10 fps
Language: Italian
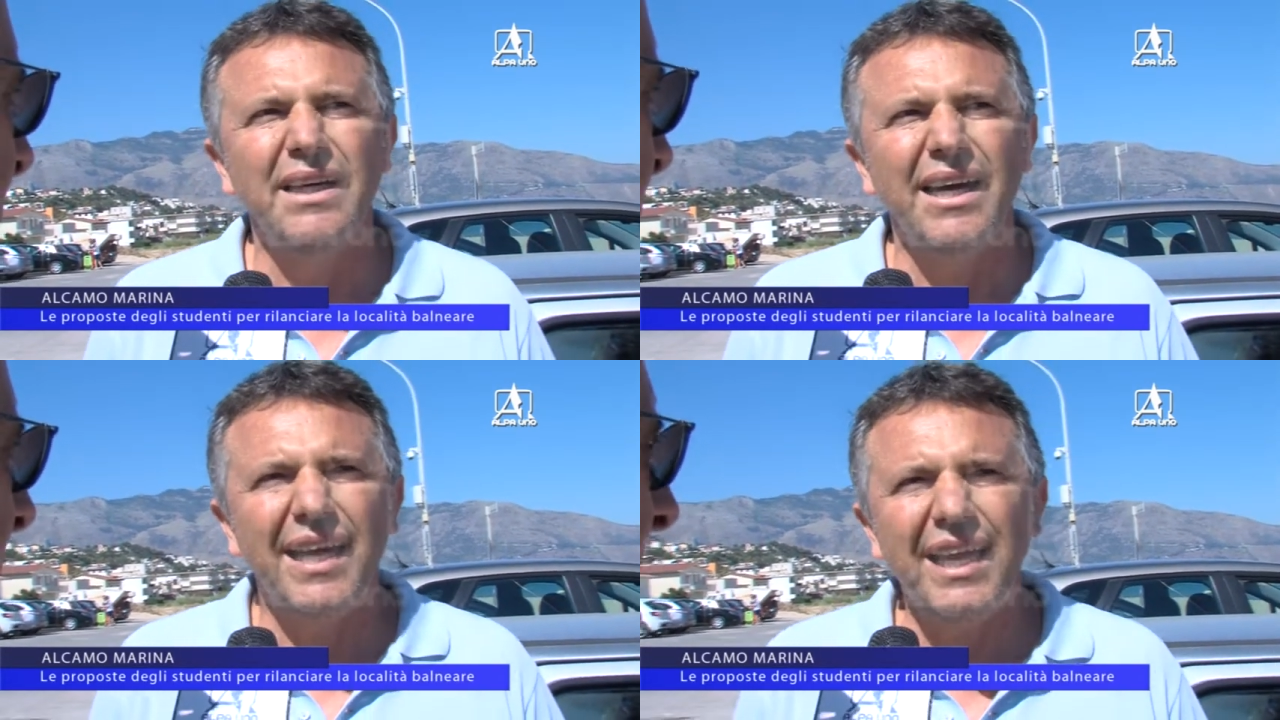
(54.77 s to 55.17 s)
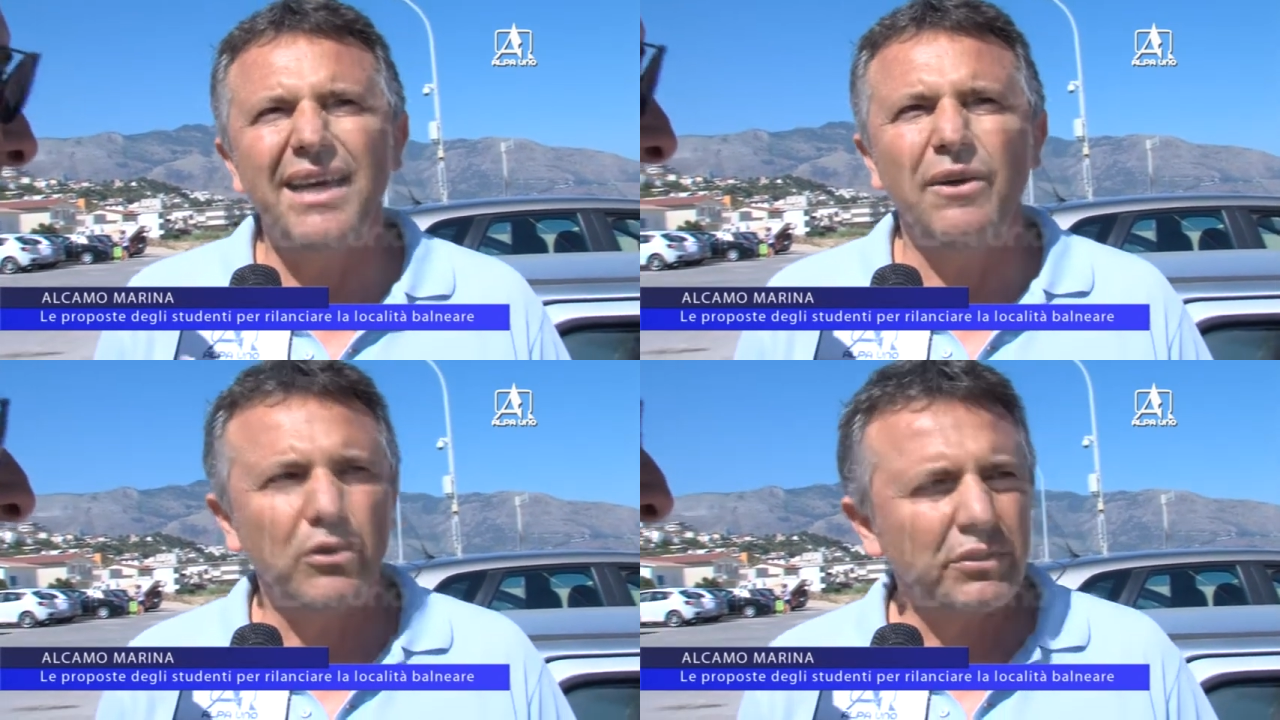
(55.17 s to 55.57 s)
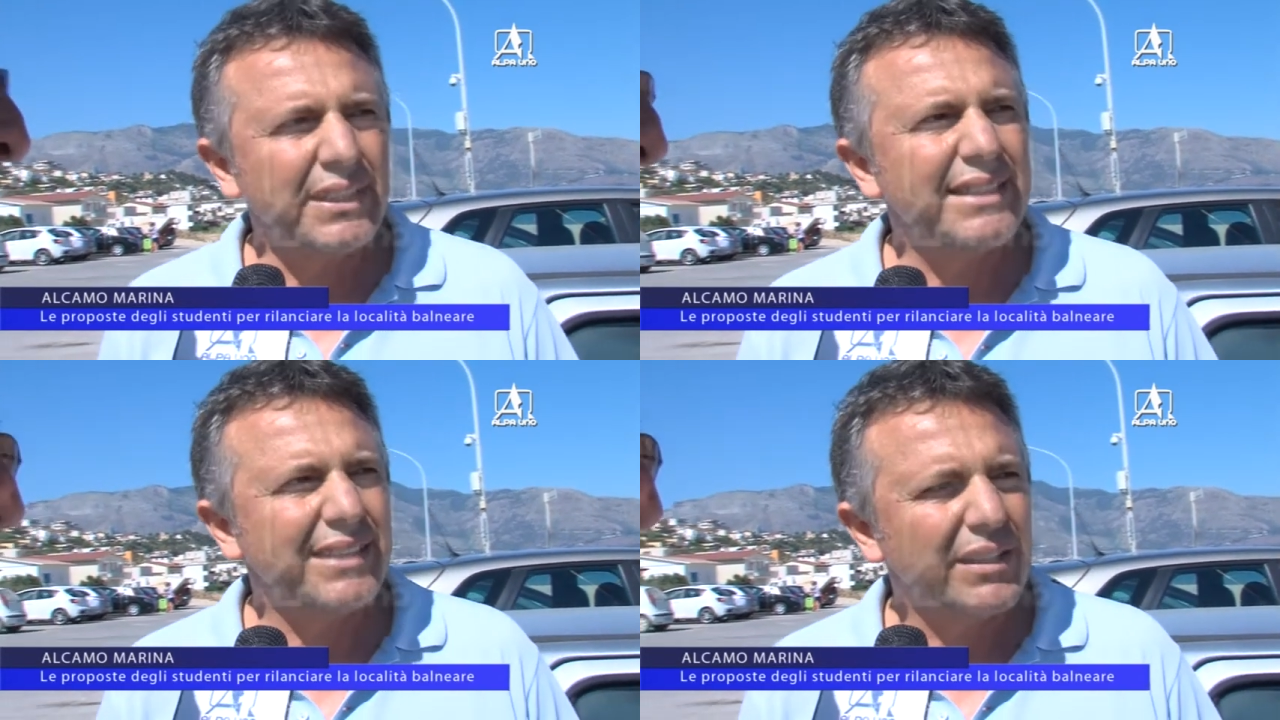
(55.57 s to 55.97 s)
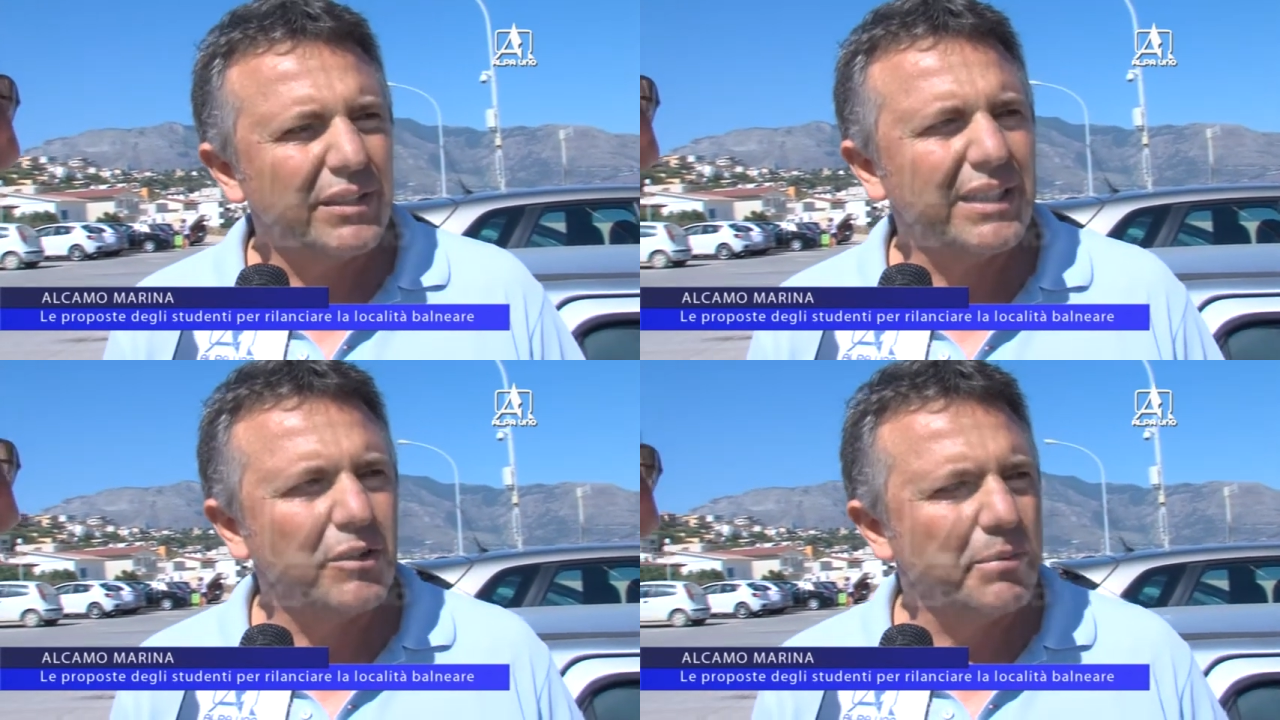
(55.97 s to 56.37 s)
e loro stessi hanno
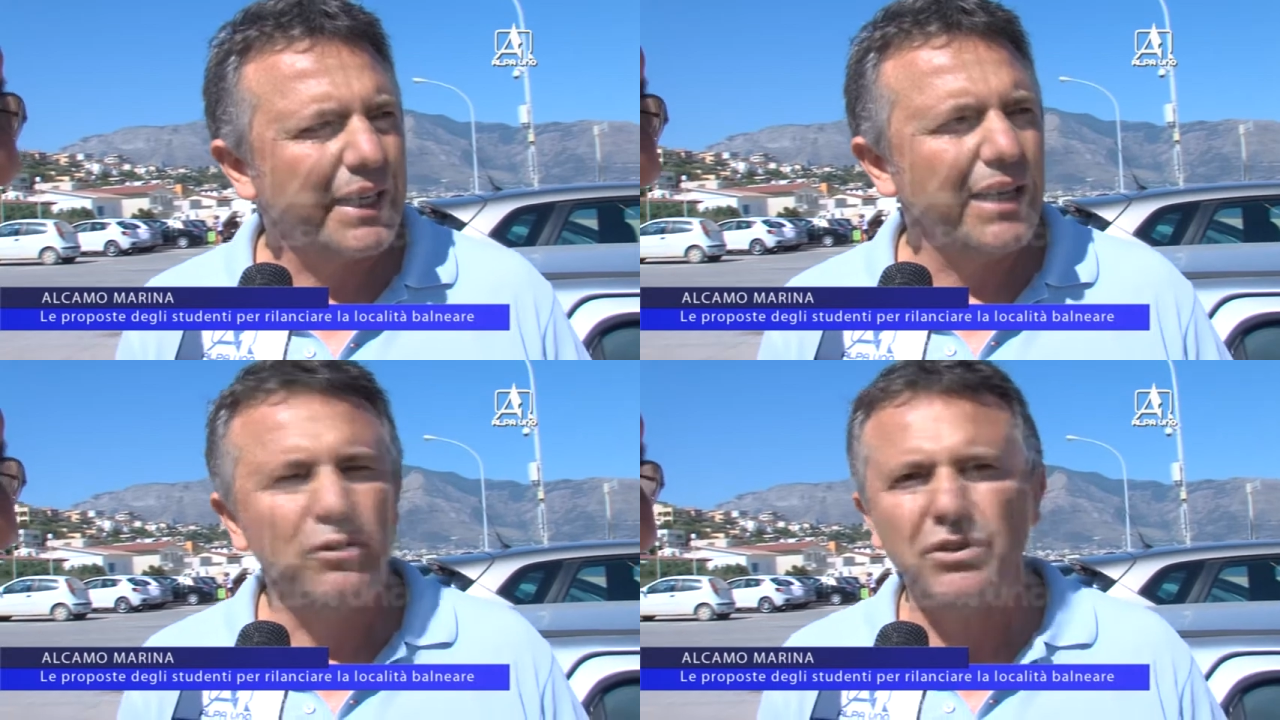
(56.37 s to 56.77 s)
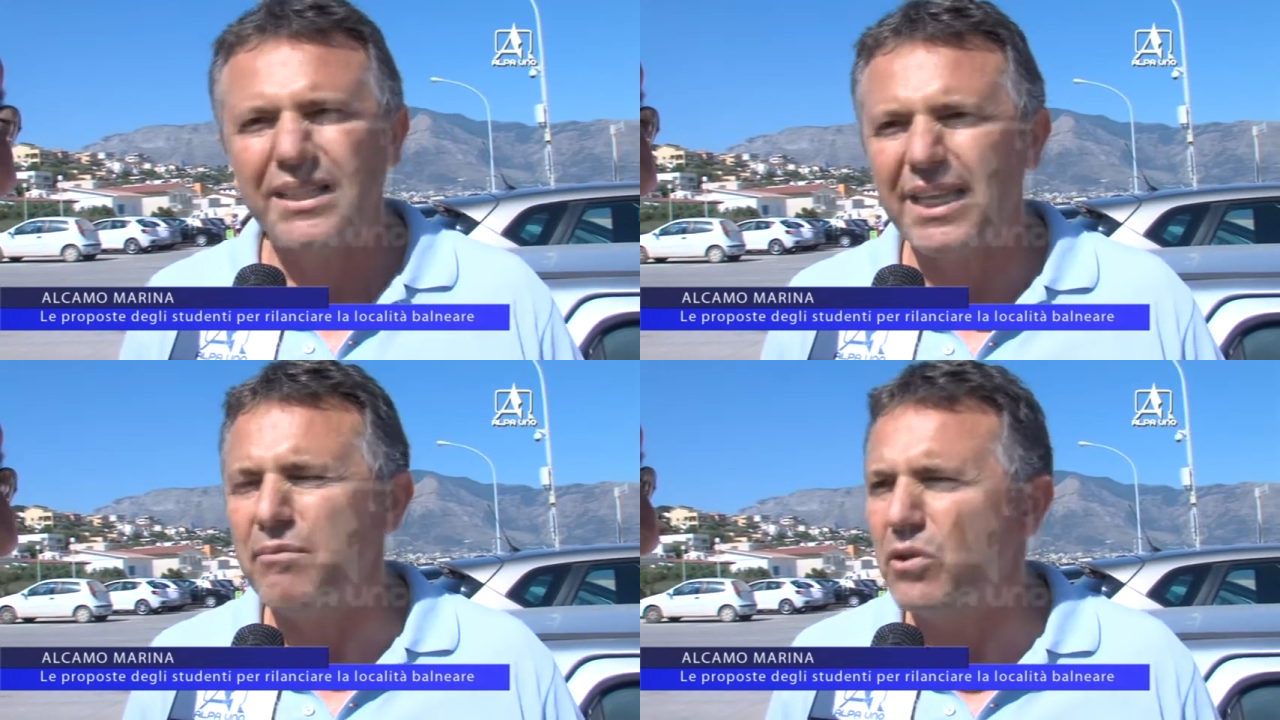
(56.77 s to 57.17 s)
detto perché non cerchiamo